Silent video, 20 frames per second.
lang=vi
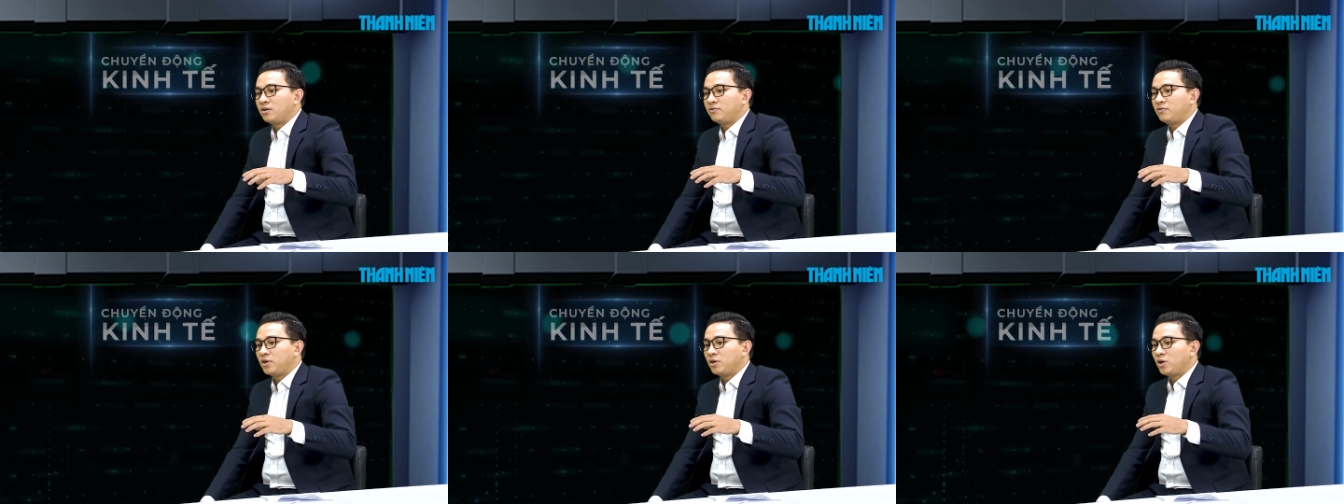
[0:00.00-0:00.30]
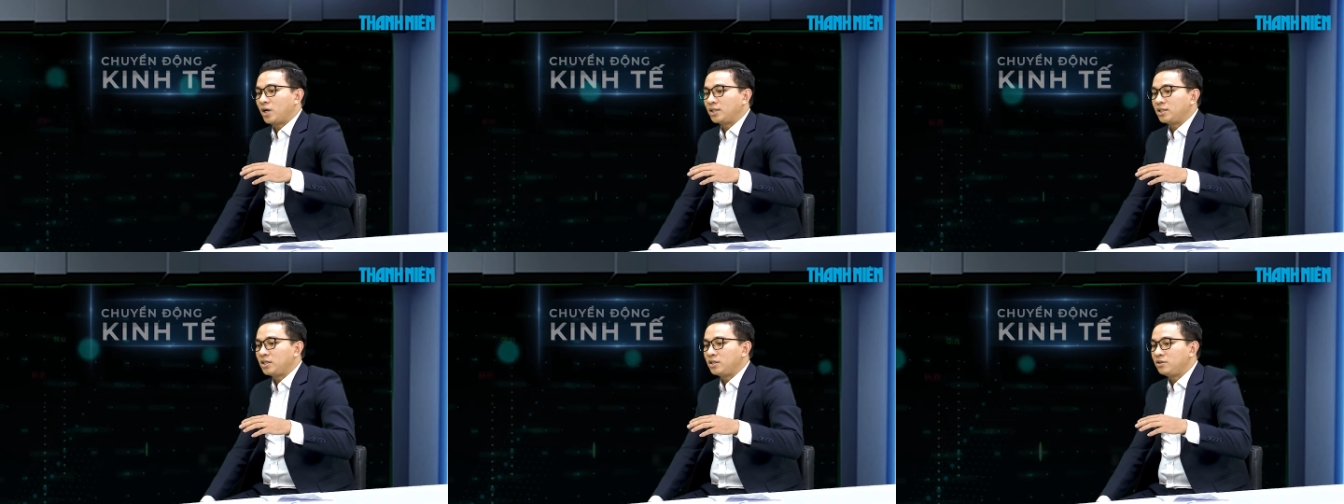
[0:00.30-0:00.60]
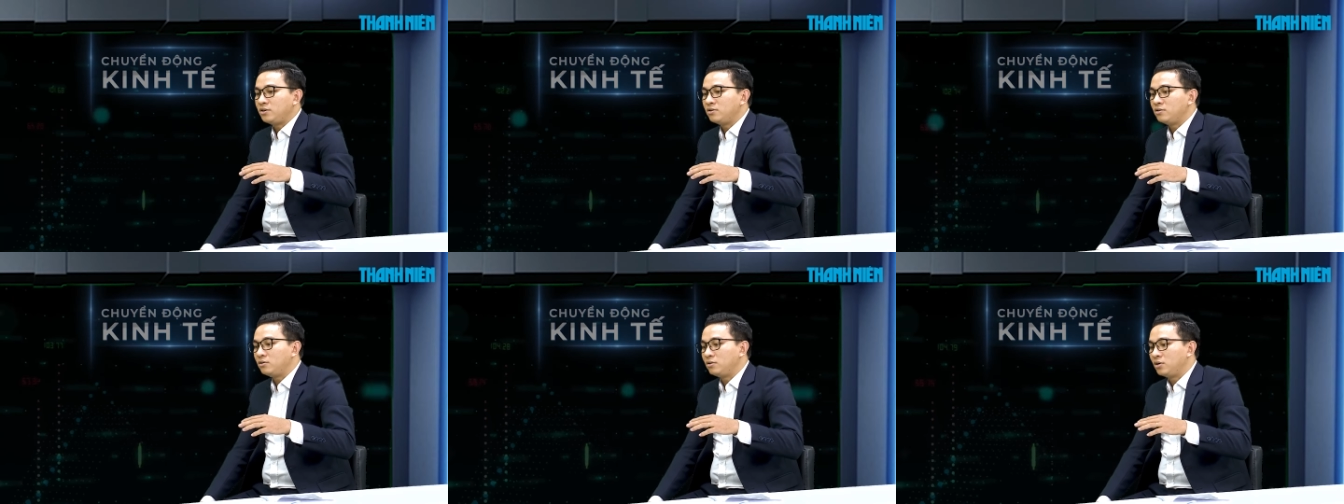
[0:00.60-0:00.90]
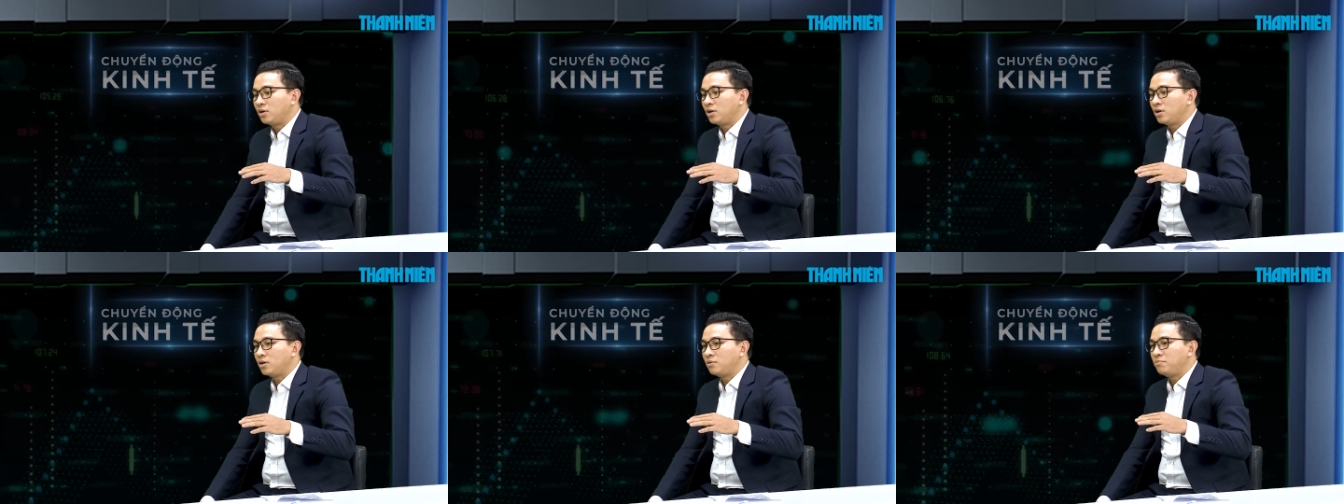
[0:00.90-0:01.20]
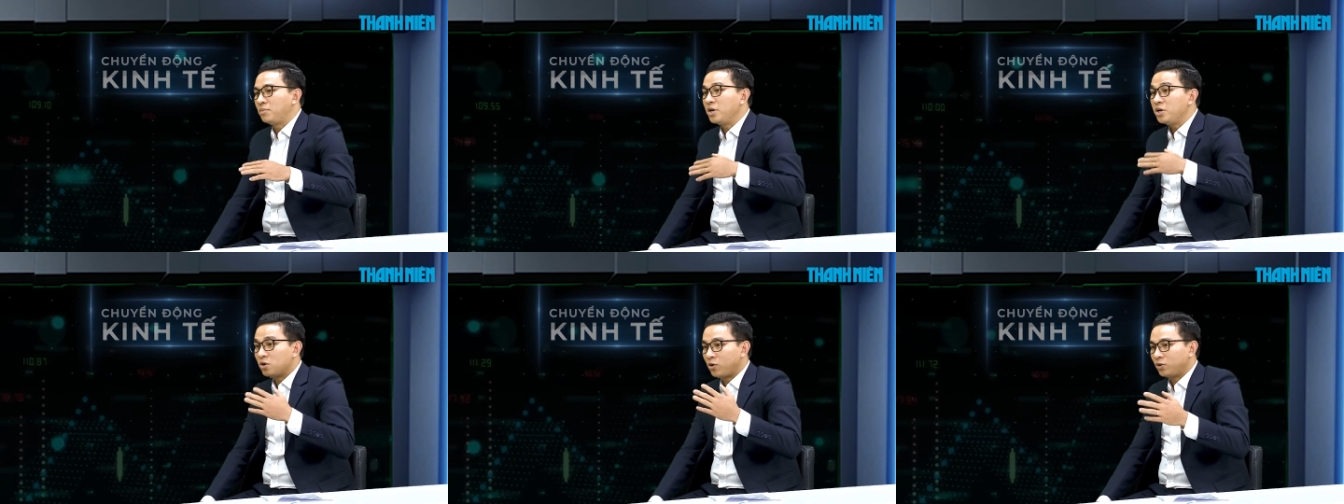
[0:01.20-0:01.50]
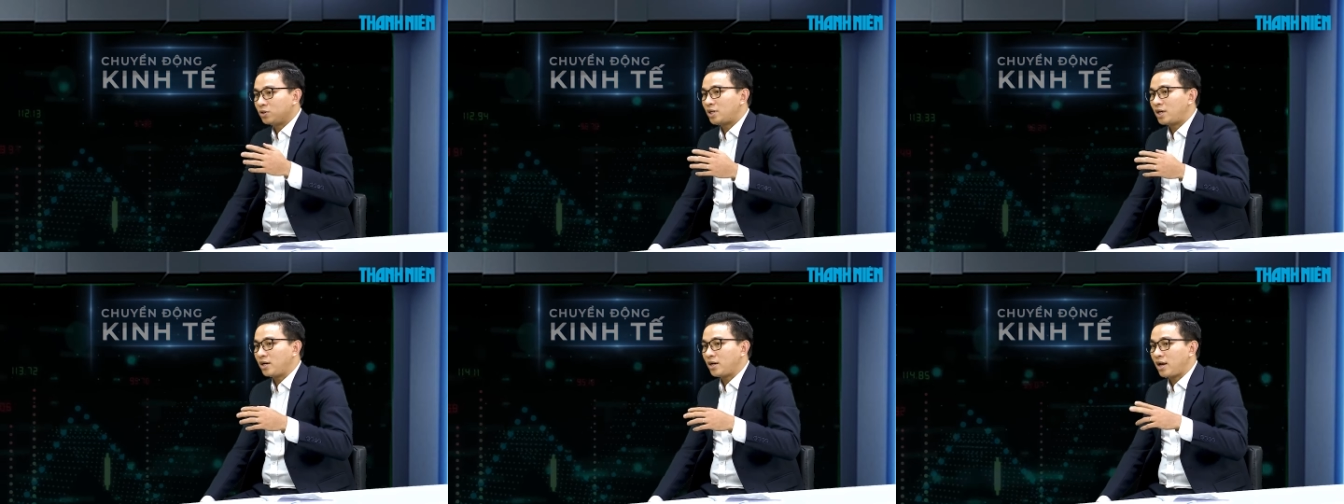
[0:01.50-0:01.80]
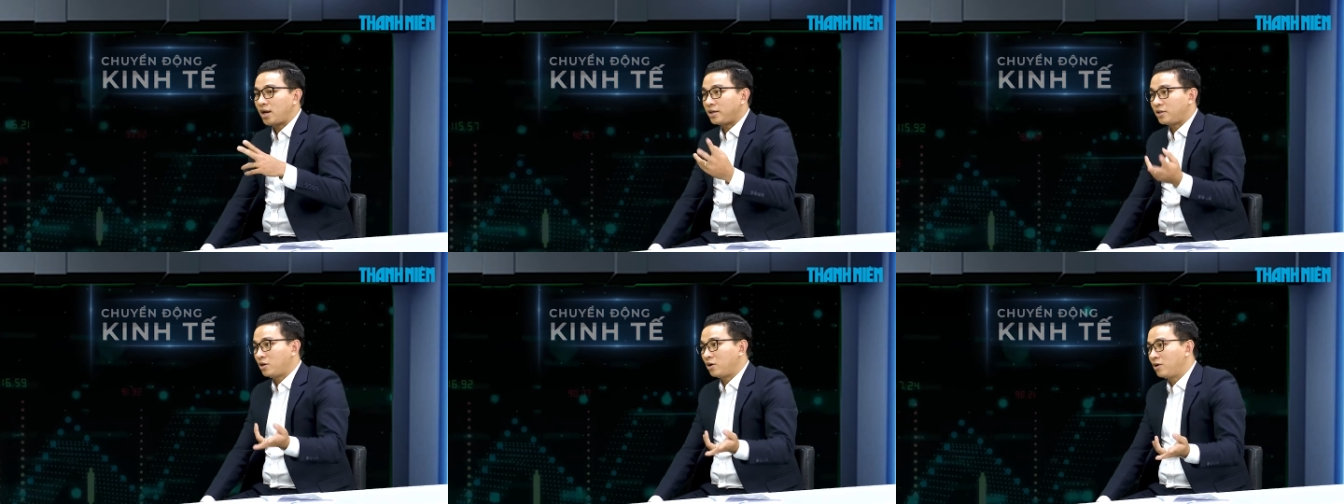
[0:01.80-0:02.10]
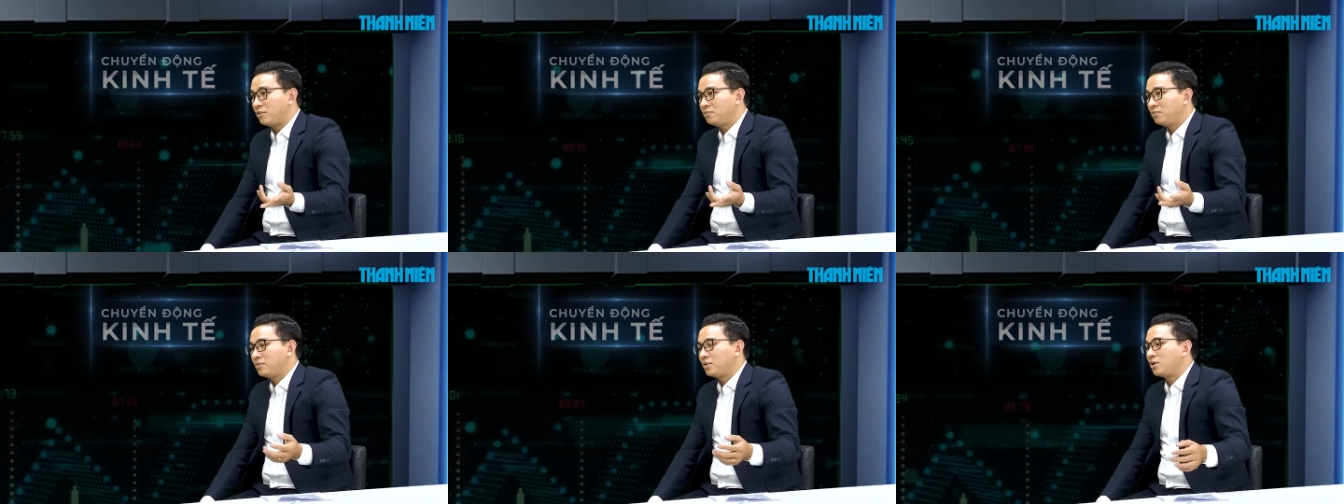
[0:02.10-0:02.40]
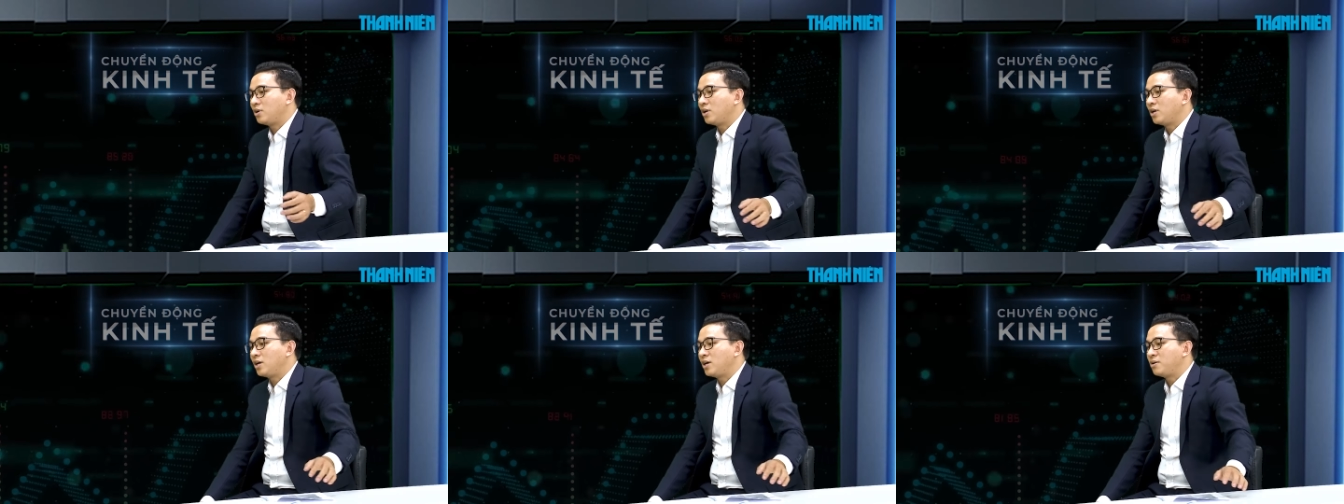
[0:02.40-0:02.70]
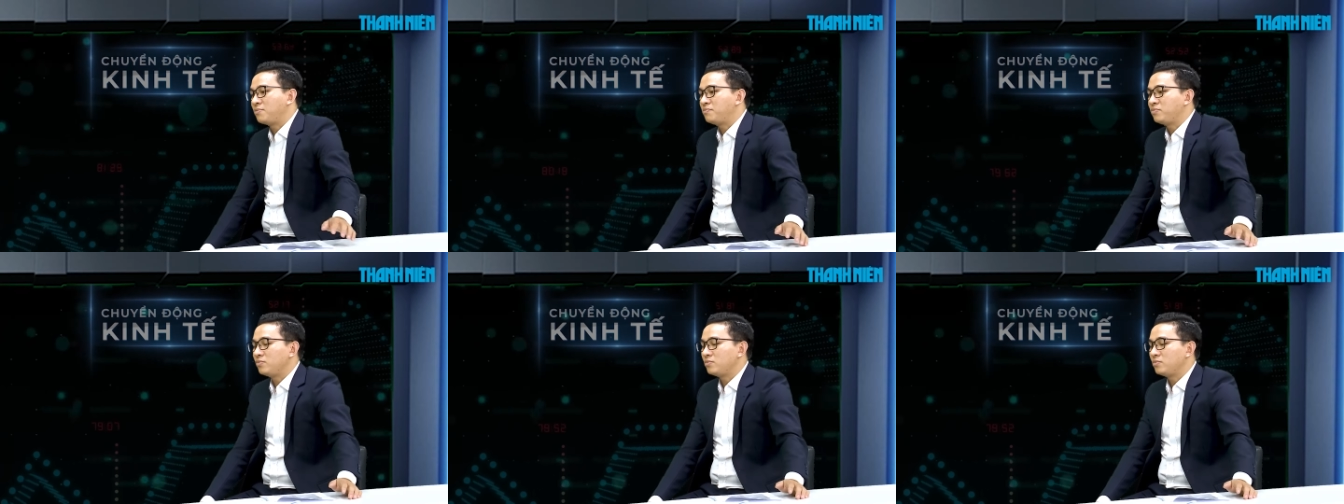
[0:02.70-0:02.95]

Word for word: phân loại thị trường à, mới nổi thành hai nhóm gọi là